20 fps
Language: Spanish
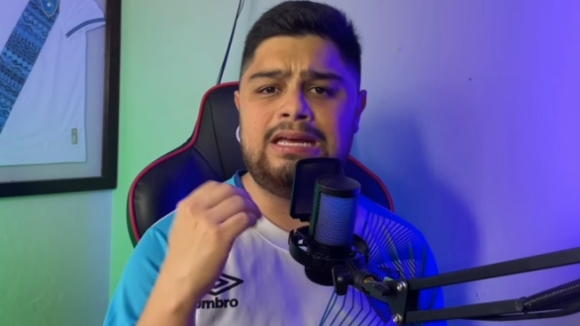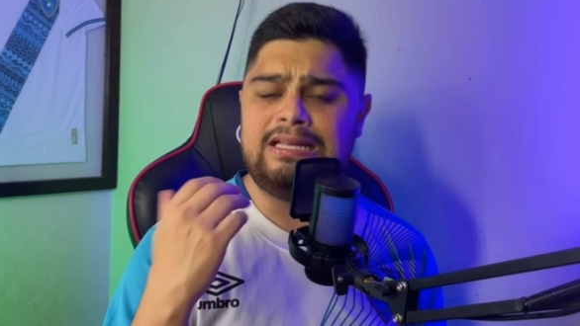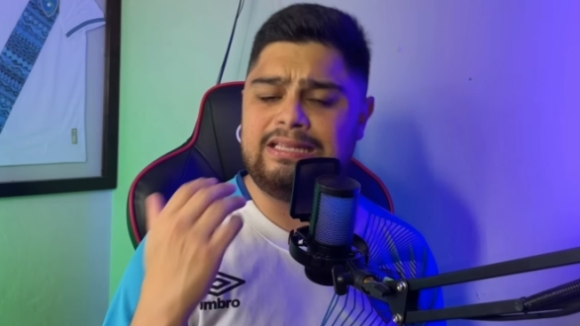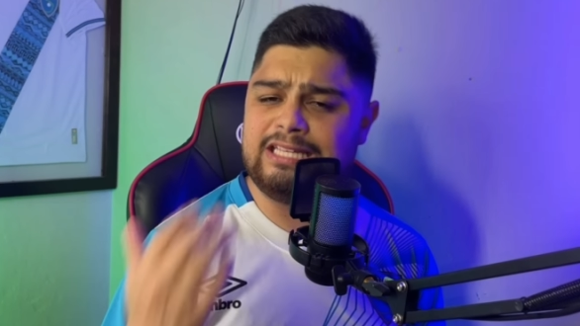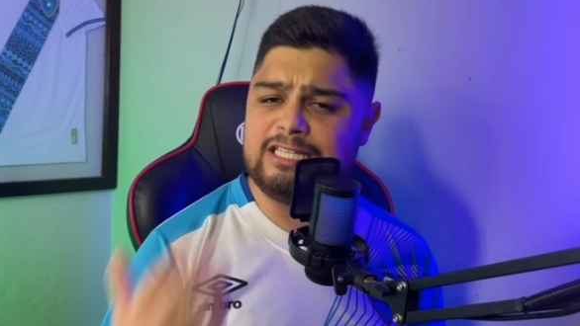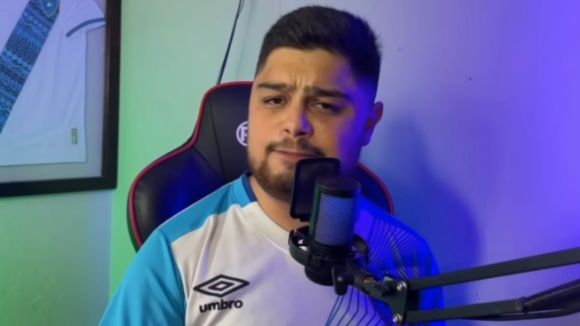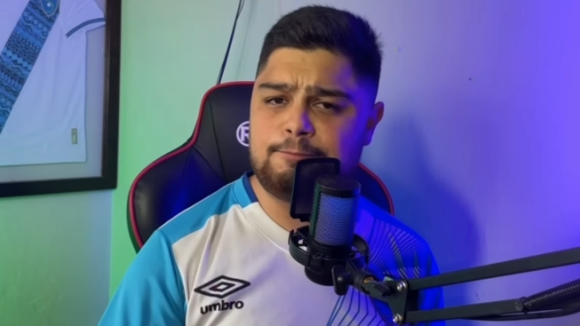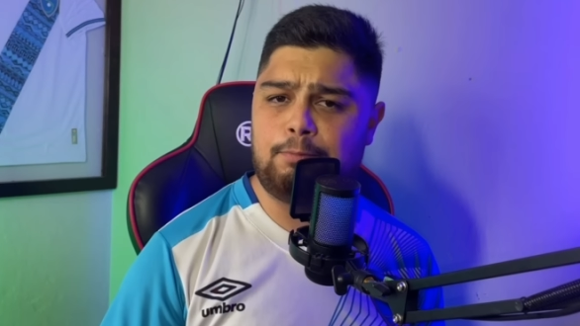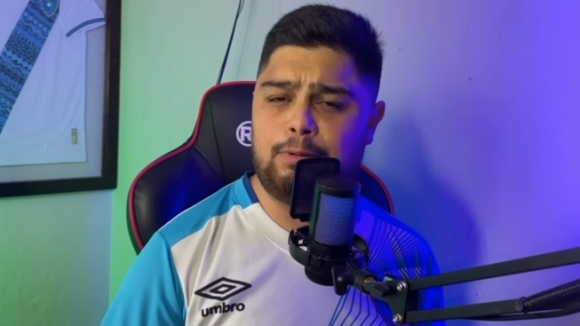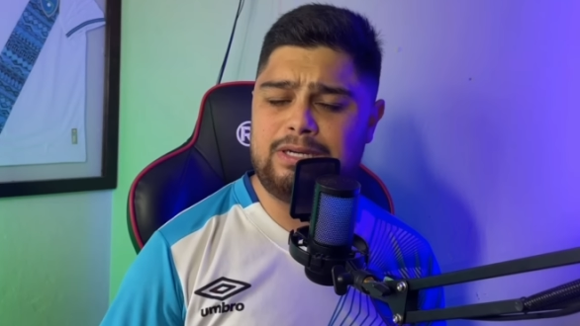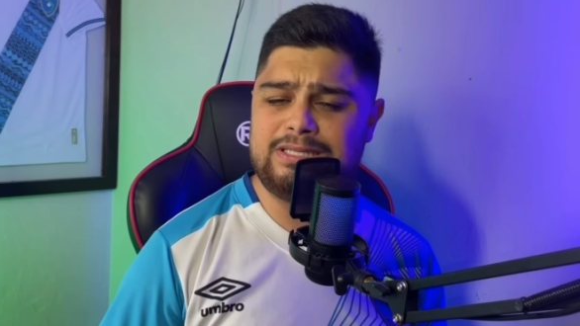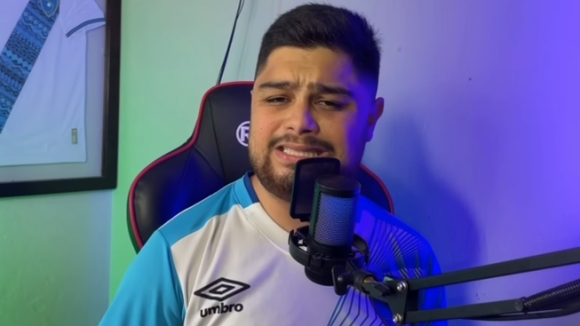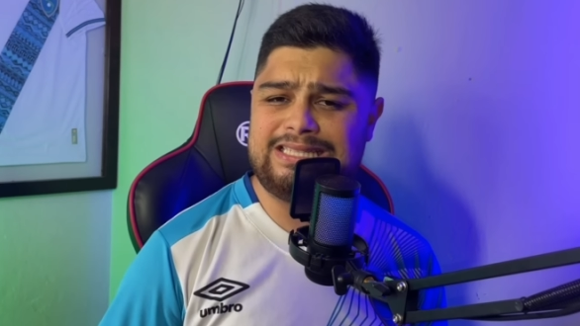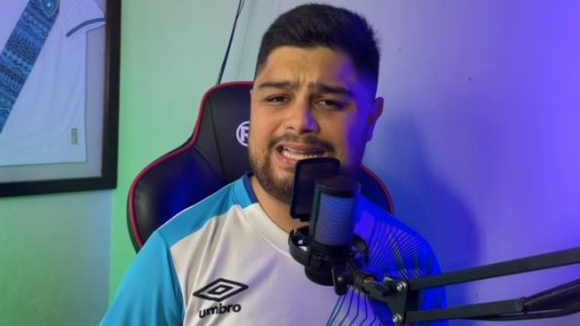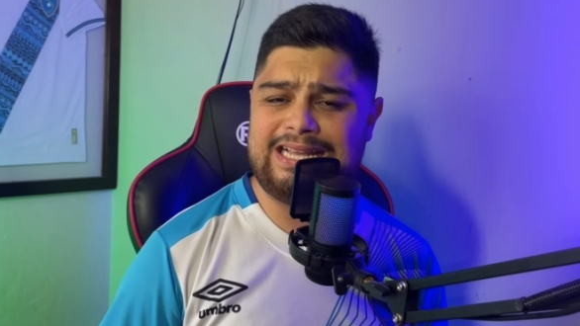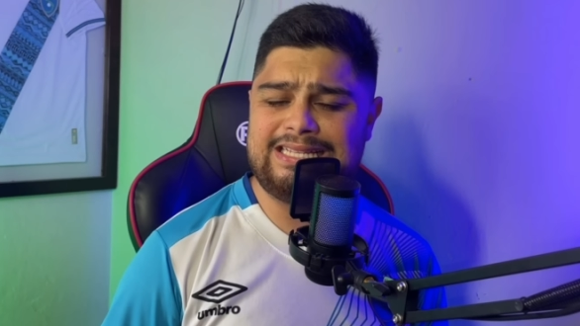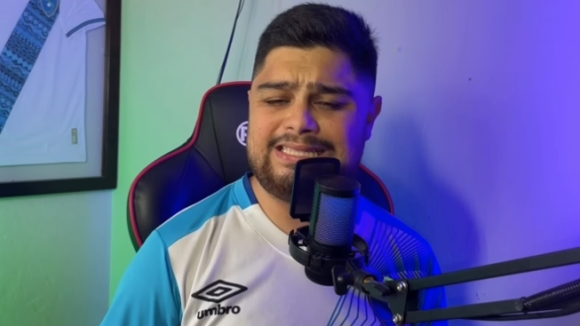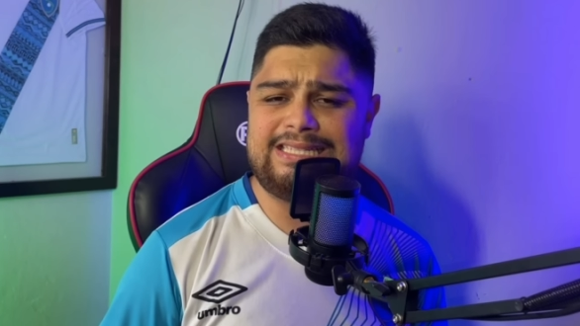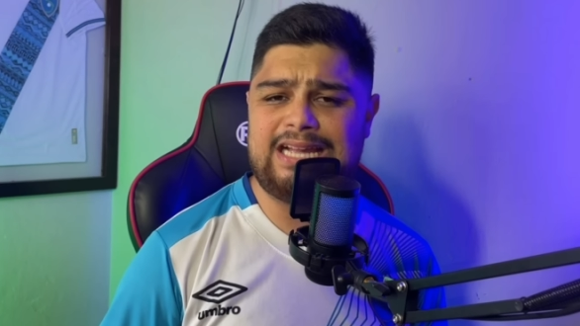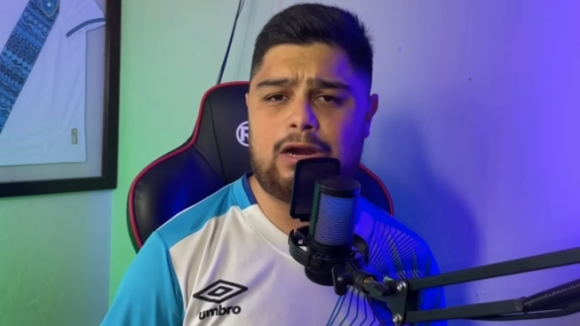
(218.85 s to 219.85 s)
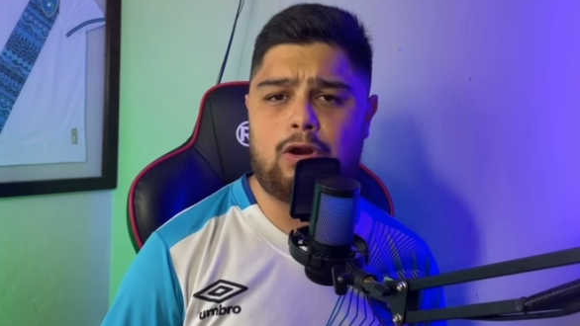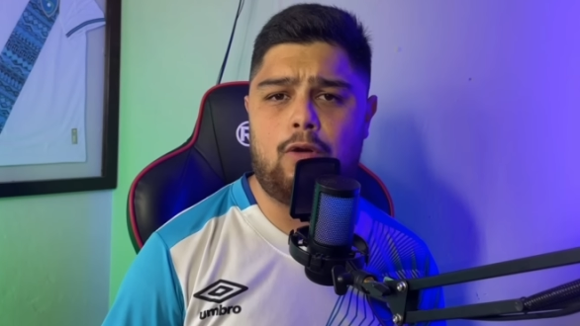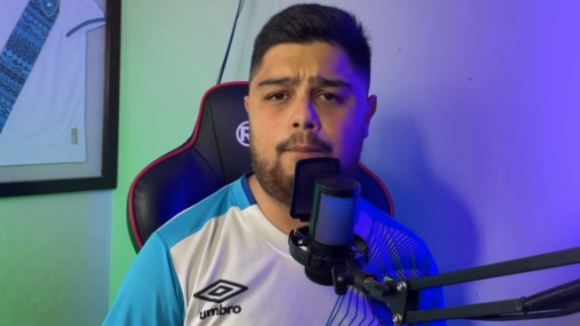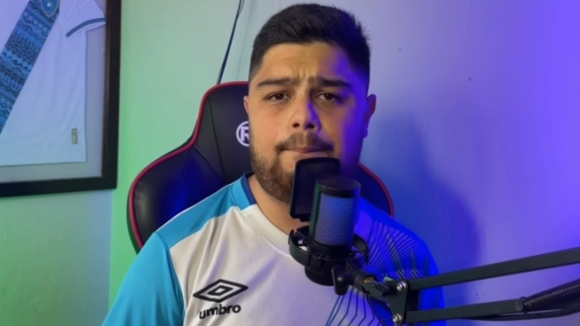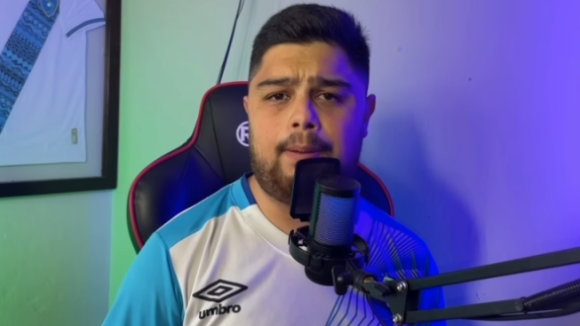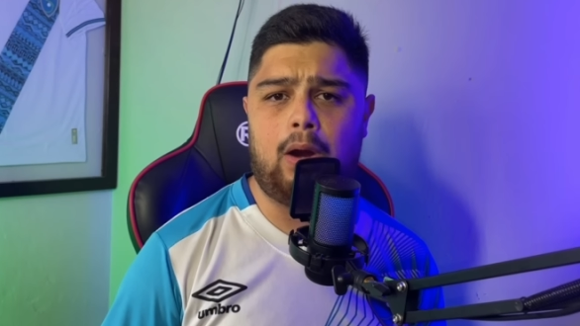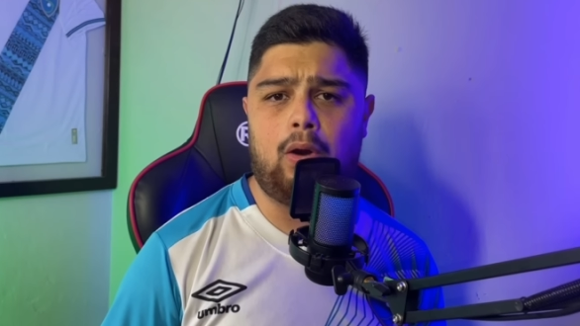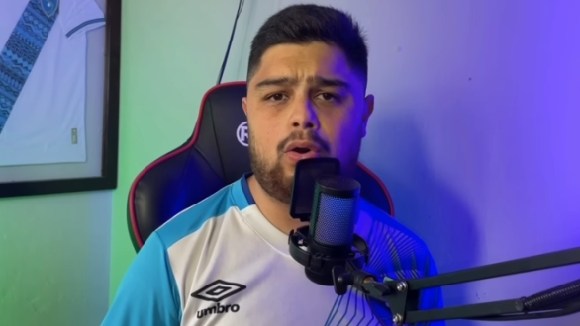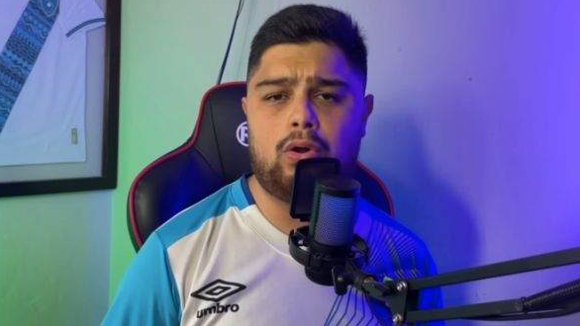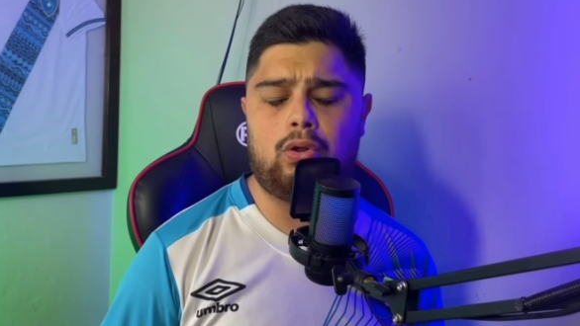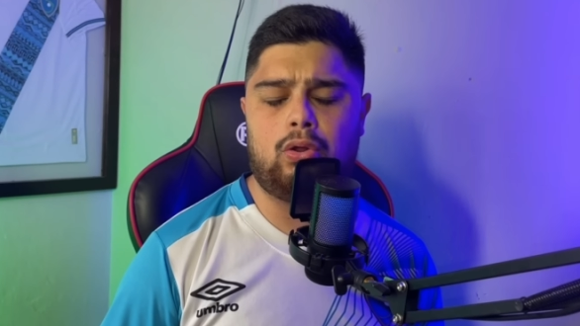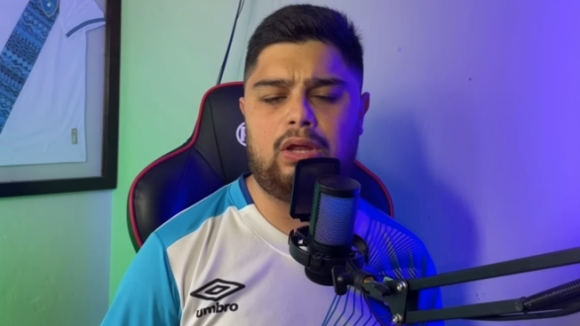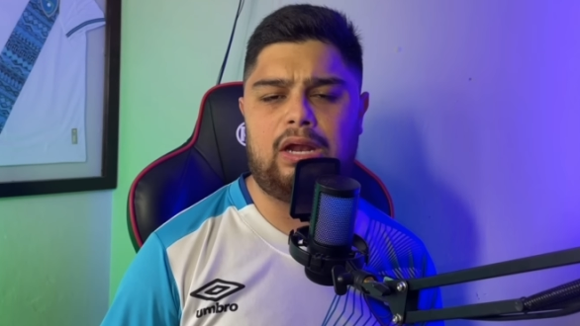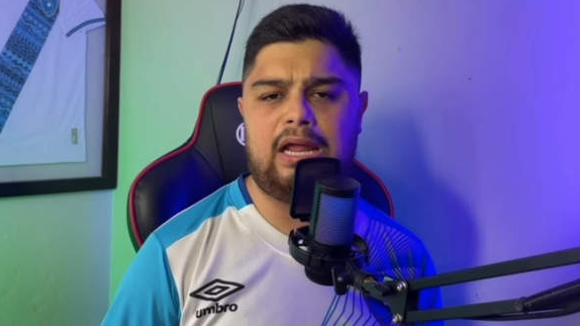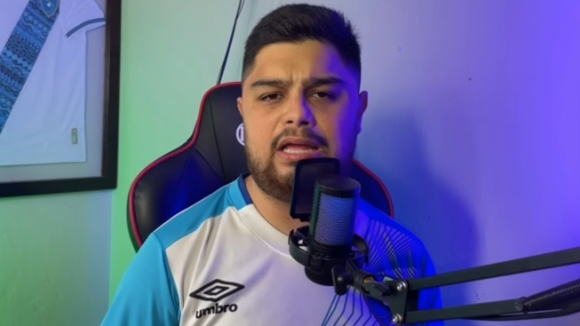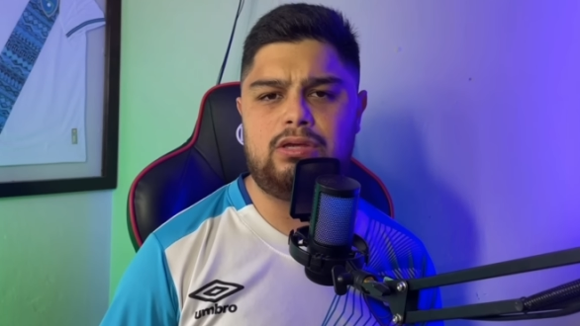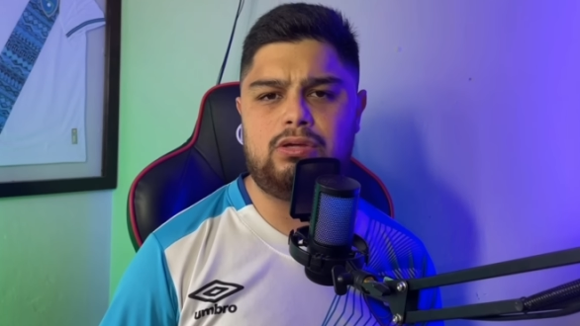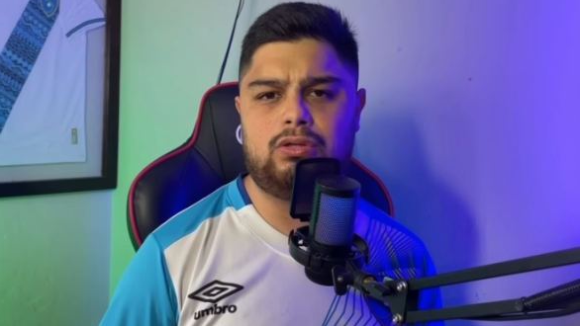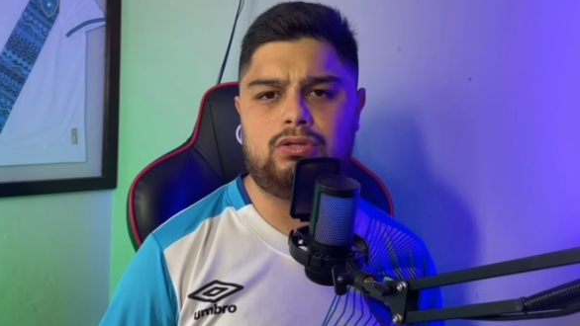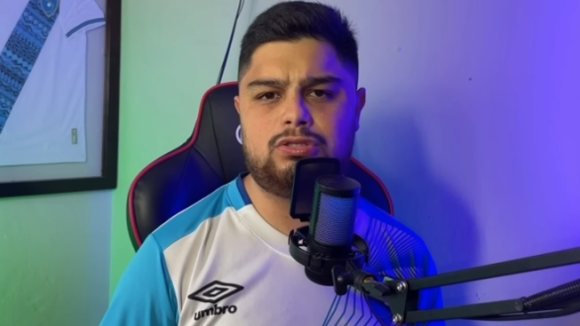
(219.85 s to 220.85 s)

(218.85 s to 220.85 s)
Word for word: después de esa Copa Oro del año